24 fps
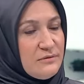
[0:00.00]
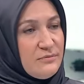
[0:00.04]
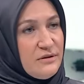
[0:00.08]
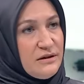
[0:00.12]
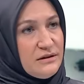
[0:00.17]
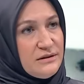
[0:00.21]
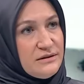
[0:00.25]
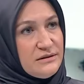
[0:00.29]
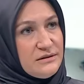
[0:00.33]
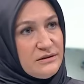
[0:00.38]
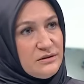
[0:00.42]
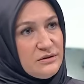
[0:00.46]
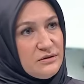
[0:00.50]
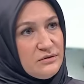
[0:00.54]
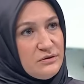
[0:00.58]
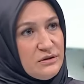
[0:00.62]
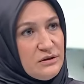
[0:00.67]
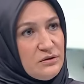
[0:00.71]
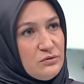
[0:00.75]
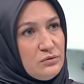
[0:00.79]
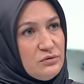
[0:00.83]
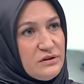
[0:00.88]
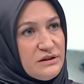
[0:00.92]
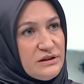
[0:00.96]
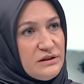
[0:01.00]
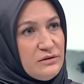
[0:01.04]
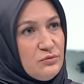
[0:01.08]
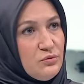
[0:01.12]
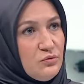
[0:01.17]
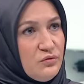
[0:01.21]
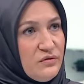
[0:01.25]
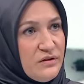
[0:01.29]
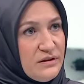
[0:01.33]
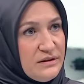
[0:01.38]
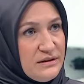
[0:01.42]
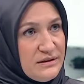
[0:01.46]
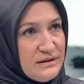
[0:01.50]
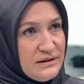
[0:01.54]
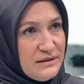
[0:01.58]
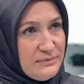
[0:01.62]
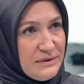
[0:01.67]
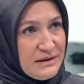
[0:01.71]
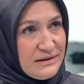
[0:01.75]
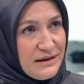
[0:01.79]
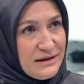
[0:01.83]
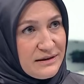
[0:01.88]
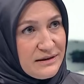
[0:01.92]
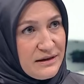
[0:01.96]
Hakk'ın e, kullarına lütfettiği
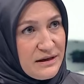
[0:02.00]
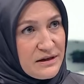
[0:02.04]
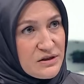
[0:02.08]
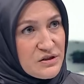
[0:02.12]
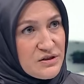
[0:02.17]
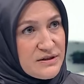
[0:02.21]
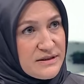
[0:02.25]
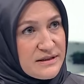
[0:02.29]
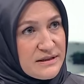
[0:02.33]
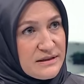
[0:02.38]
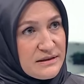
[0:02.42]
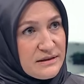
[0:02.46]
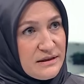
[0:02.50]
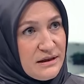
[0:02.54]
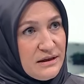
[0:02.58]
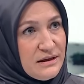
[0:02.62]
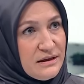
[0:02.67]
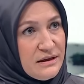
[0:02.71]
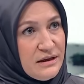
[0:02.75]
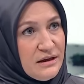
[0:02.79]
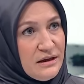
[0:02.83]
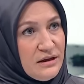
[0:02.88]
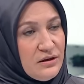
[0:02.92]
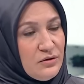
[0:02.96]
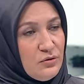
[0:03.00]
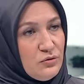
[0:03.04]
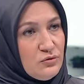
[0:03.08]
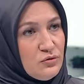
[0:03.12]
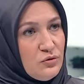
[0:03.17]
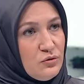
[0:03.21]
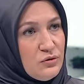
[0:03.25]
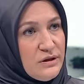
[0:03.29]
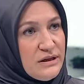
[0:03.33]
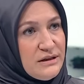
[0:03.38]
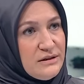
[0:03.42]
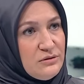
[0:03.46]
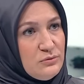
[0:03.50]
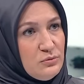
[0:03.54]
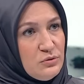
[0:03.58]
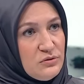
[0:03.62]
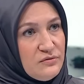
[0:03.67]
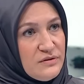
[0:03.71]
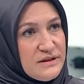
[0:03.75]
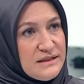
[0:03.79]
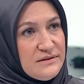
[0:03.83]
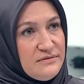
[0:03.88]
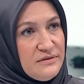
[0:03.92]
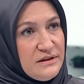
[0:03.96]
nimetler karşısında ona olan
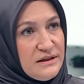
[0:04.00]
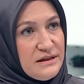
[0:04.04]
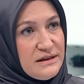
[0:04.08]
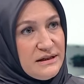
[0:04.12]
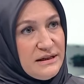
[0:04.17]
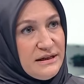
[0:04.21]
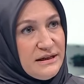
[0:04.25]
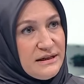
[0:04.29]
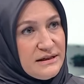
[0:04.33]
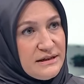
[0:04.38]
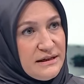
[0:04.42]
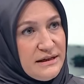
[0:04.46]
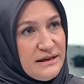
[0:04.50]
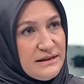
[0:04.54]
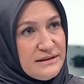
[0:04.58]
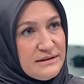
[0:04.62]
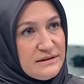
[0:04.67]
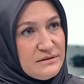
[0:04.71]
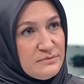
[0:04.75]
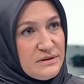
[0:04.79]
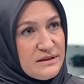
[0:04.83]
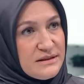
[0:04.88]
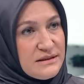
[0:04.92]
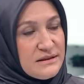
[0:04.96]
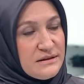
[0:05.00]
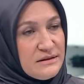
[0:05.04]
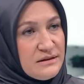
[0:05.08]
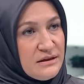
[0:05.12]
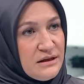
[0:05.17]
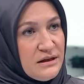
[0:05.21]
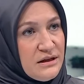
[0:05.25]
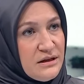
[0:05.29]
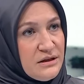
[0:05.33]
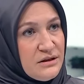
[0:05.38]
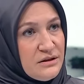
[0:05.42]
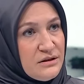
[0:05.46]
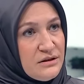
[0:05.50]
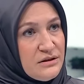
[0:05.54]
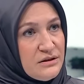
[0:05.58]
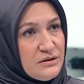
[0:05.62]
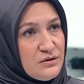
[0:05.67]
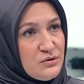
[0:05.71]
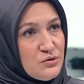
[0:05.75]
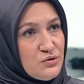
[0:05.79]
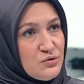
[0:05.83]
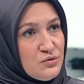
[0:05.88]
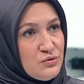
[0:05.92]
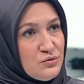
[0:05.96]
kılık vazifelerini yerine getirmesi,
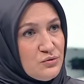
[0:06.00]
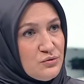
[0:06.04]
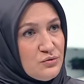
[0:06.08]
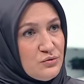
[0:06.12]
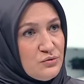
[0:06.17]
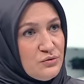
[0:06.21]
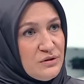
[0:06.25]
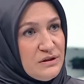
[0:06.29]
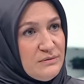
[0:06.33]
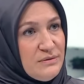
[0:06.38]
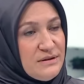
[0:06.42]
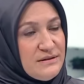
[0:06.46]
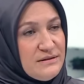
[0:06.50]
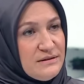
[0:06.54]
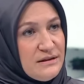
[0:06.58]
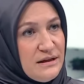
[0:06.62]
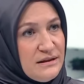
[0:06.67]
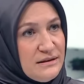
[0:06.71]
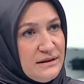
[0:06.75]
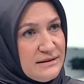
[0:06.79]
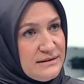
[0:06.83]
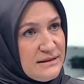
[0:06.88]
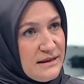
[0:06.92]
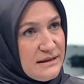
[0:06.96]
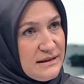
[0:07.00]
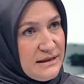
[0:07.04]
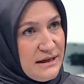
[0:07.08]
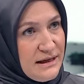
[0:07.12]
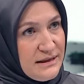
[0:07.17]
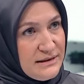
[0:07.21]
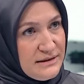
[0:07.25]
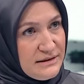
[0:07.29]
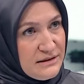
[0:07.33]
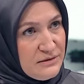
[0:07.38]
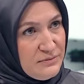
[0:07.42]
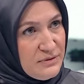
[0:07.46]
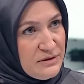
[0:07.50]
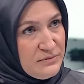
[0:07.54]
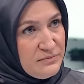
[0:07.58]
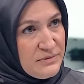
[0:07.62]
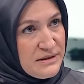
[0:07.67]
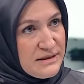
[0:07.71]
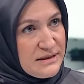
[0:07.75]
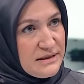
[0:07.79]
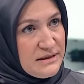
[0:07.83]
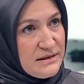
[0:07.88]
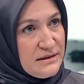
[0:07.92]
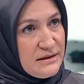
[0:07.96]
e, şükür nimetin Allah'tan geldiğini
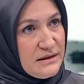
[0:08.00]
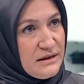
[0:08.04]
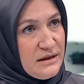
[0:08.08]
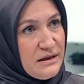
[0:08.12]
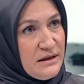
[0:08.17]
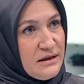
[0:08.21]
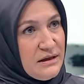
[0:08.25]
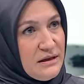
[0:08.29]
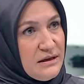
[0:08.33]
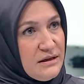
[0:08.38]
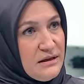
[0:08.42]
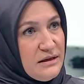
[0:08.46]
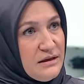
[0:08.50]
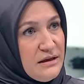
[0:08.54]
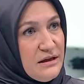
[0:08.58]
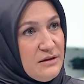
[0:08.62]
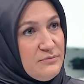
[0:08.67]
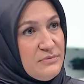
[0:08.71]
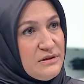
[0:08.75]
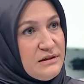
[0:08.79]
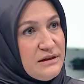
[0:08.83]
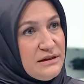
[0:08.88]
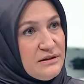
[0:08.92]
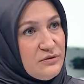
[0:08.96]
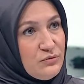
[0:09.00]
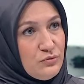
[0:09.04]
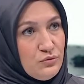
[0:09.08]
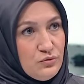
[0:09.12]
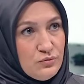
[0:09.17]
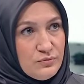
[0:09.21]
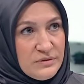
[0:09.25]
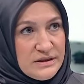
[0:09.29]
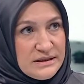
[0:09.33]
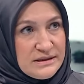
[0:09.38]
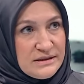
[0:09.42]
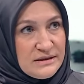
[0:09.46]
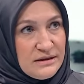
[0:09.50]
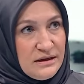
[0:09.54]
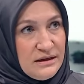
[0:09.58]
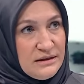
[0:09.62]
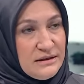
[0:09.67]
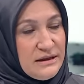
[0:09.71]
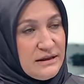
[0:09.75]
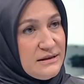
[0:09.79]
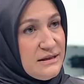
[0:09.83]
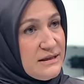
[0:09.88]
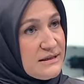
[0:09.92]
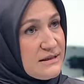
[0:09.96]
bilmesi, e, emirlerine uyması,
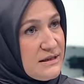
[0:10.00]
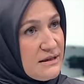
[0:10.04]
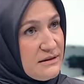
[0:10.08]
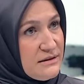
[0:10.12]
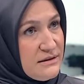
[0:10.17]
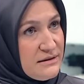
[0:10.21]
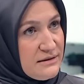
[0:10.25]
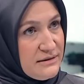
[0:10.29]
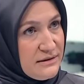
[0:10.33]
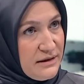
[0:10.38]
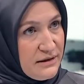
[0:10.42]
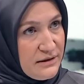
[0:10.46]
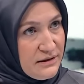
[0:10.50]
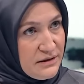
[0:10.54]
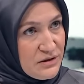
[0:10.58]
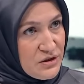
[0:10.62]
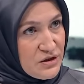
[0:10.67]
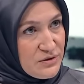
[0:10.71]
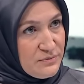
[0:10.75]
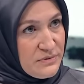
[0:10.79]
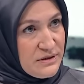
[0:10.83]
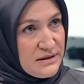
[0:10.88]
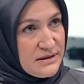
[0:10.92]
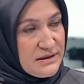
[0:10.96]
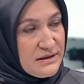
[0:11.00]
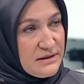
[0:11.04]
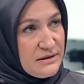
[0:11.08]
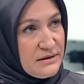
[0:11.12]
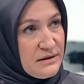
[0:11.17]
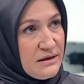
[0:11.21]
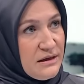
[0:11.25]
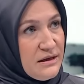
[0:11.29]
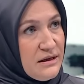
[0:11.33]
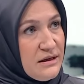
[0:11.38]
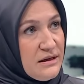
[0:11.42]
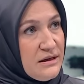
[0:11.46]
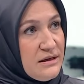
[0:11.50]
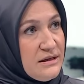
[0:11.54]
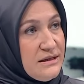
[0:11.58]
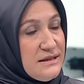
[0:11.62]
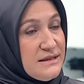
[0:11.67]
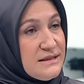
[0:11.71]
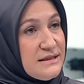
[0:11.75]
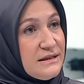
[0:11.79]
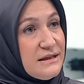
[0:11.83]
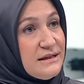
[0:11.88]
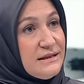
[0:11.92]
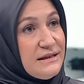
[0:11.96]
Allah'ın yasaklarından kaçınması,
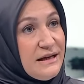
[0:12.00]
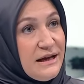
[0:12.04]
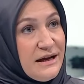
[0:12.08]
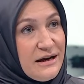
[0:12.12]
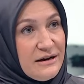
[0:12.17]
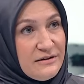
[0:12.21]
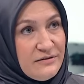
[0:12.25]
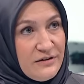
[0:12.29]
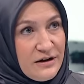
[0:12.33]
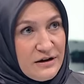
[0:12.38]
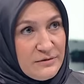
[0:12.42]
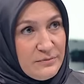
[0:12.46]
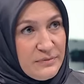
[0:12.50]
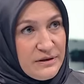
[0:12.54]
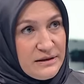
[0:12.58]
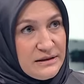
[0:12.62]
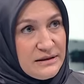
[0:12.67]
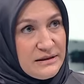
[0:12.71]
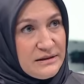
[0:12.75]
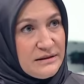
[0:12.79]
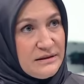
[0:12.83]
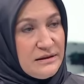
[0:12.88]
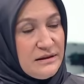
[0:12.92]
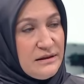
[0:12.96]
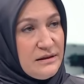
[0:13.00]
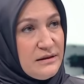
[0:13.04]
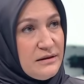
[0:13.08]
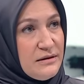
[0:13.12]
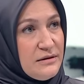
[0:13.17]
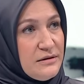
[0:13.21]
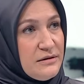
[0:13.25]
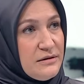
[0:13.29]
insana değer vermek e,